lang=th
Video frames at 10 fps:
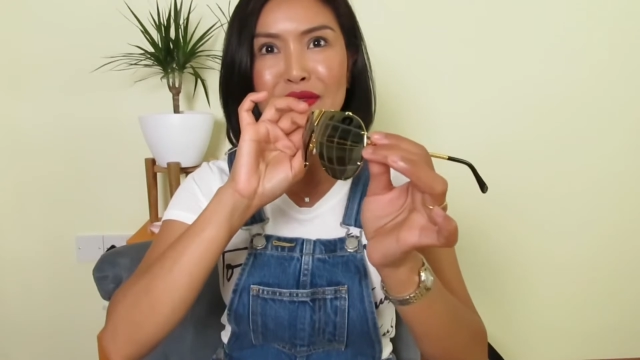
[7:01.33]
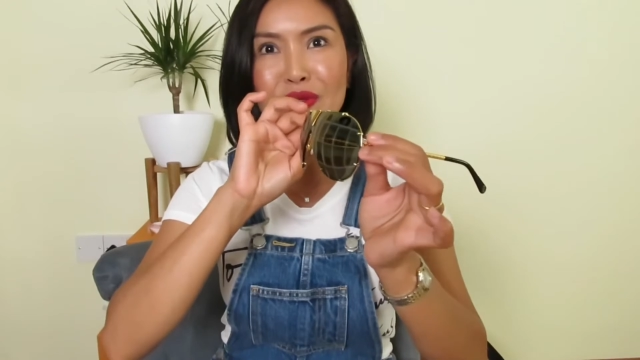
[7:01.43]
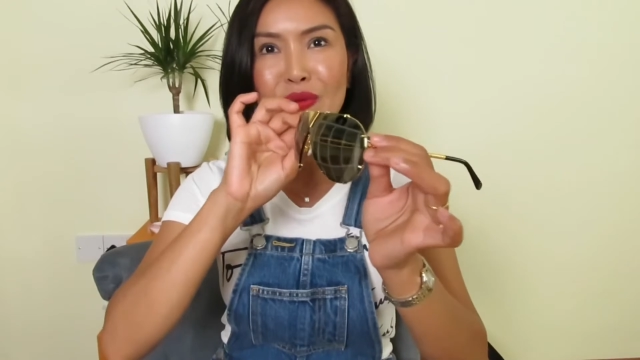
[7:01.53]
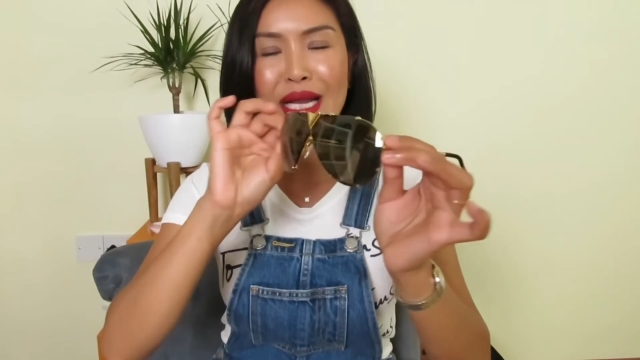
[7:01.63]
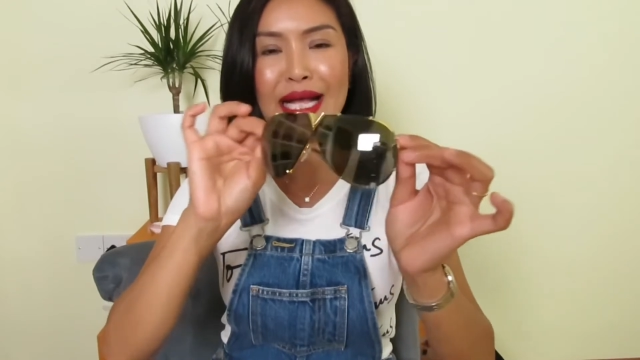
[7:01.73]
ท
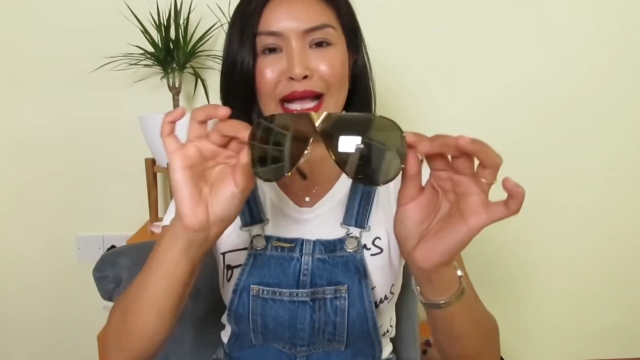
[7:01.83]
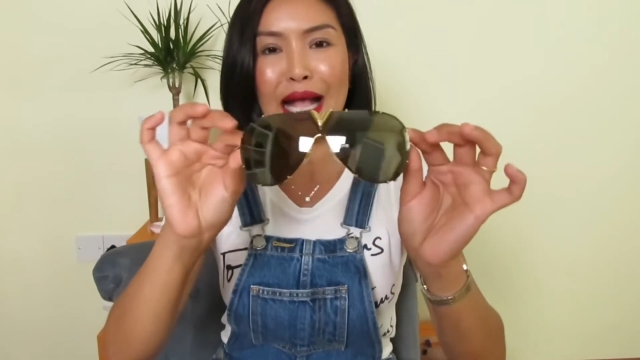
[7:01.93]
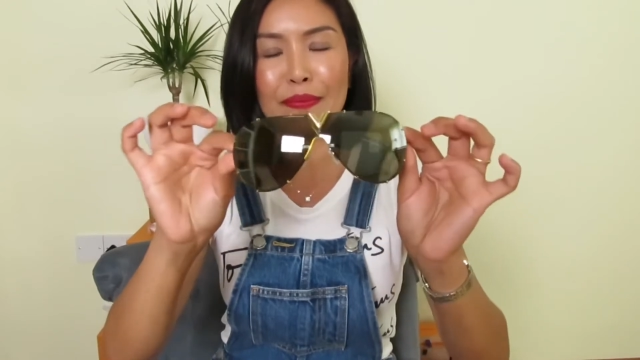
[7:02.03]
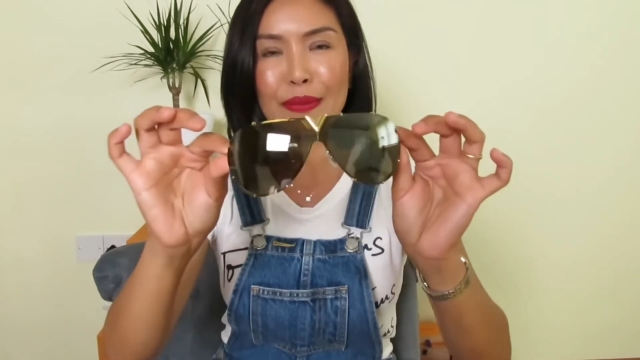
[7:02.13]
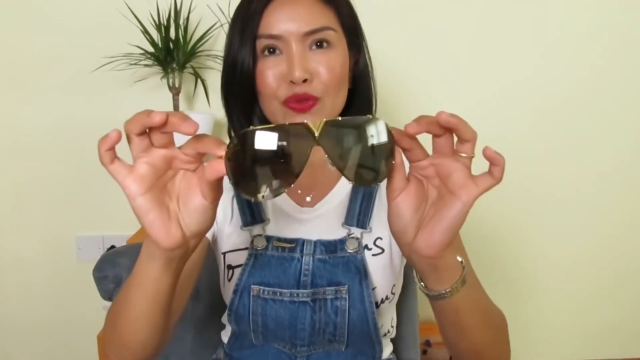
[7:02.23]
รงหน้ากา
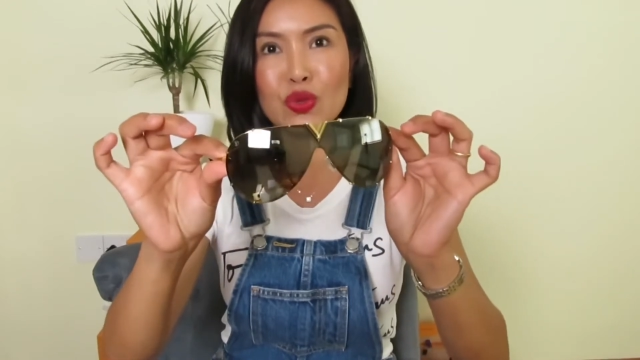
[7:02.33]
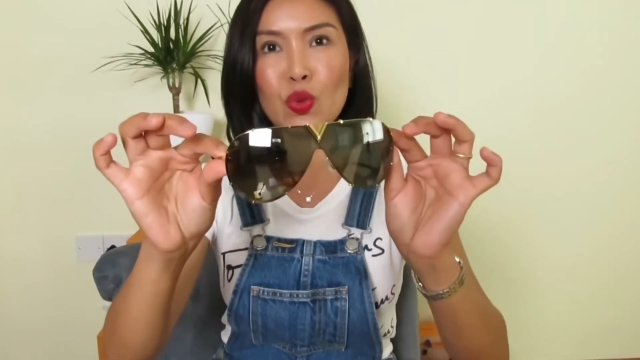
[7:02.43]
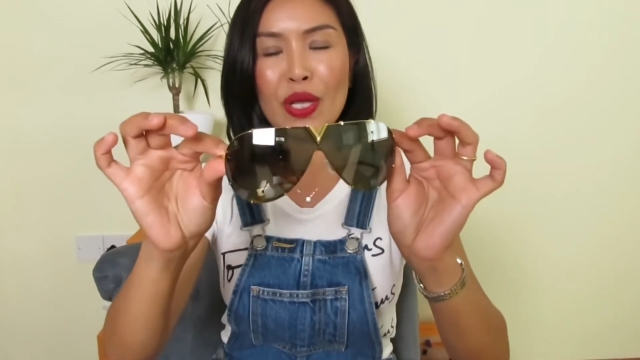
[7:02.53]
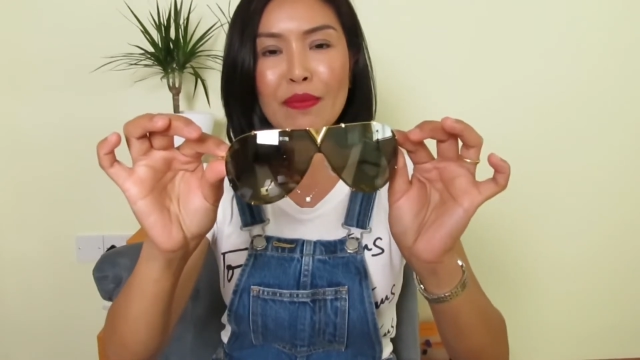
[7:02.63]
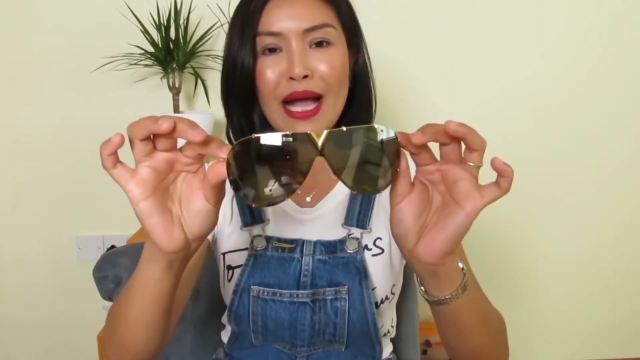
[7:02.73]
กแบบส
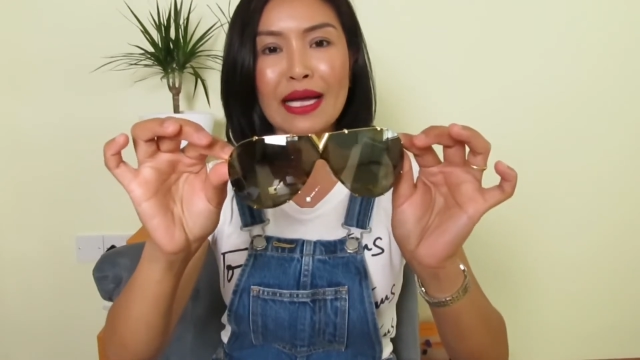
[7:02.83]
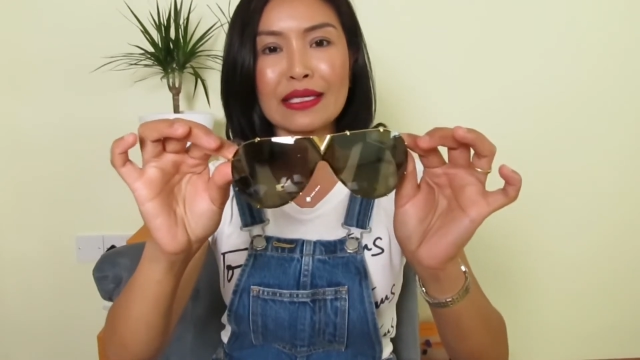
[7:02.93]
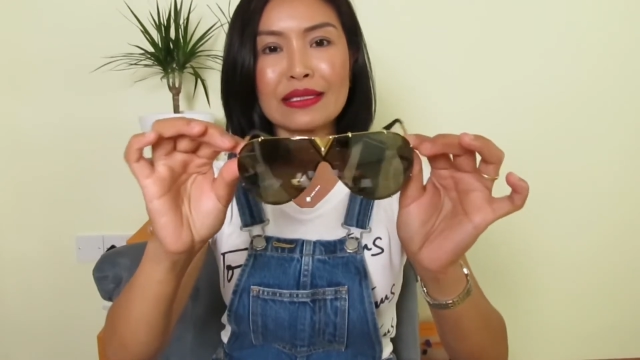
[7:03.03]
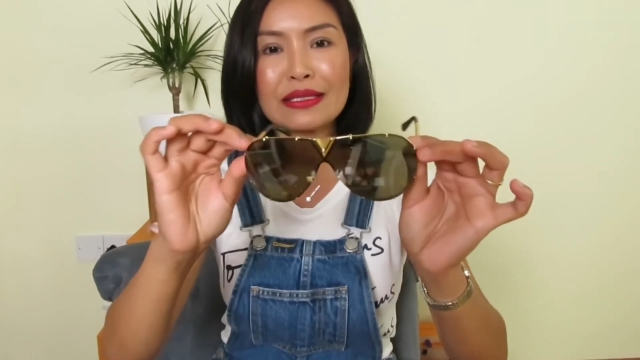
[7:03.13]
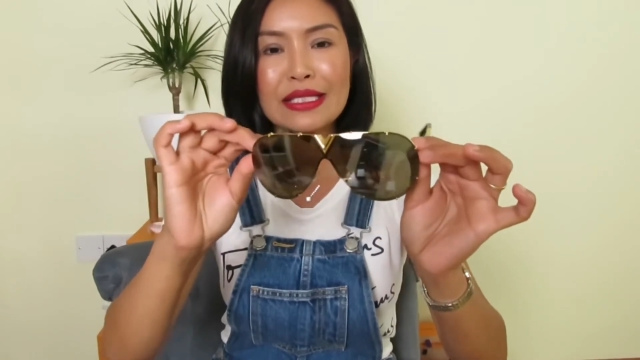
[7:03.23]
วยมาก
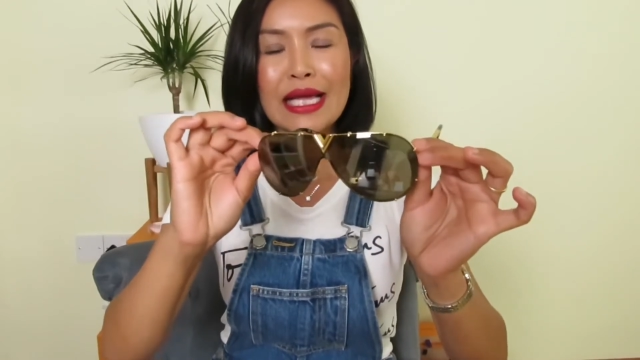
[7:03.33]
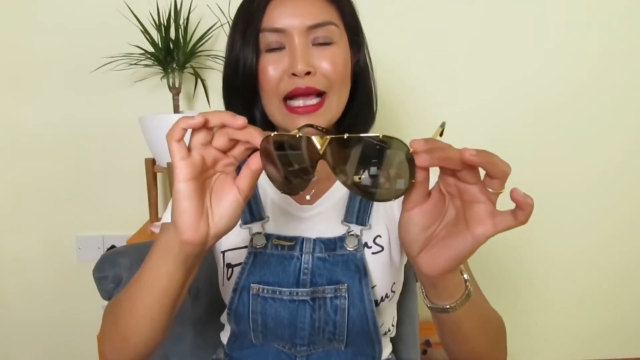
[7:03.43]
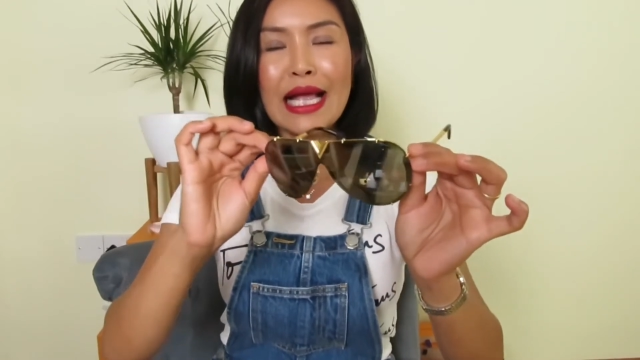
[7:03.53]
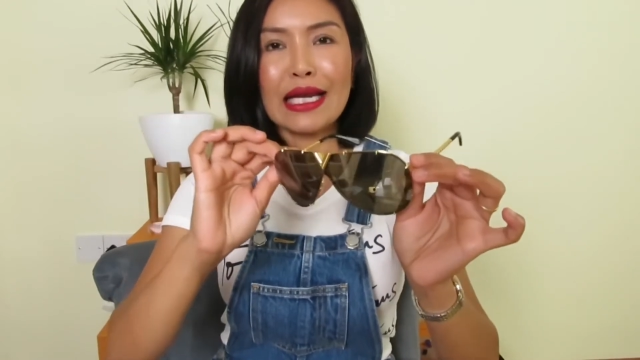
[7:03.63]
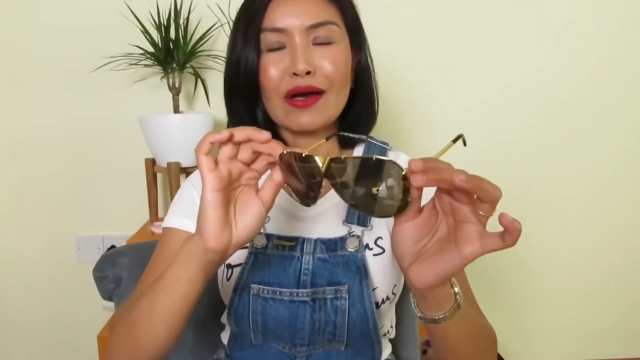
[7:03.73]
เลย
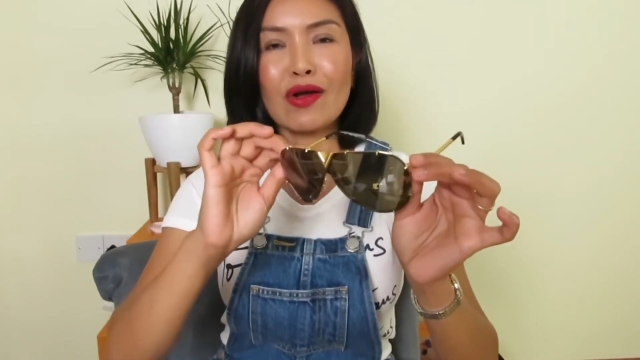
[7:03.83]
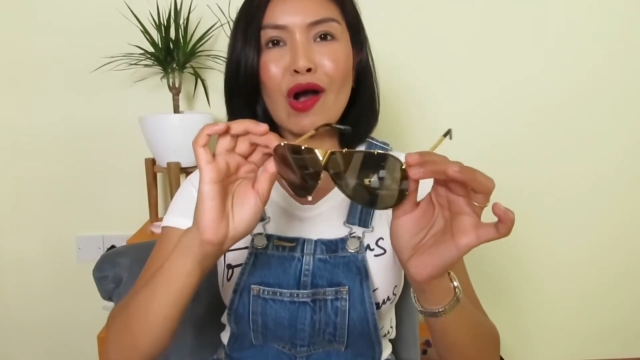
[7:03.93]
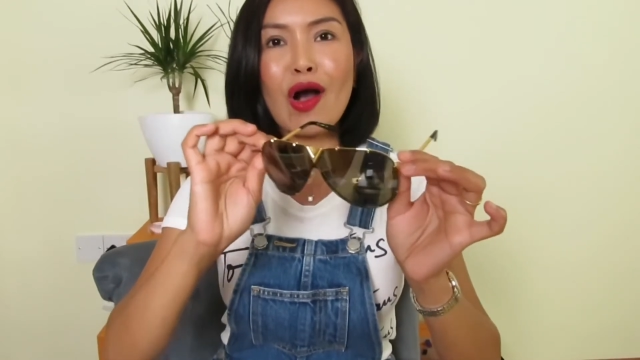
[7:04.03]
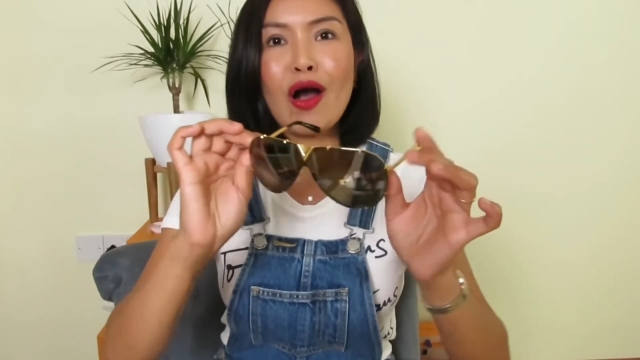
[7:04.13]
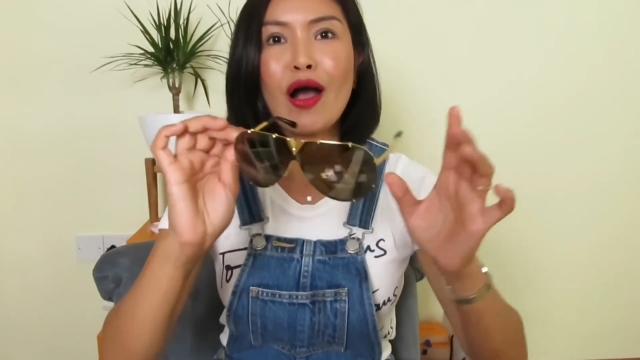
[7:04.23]
แล้วก็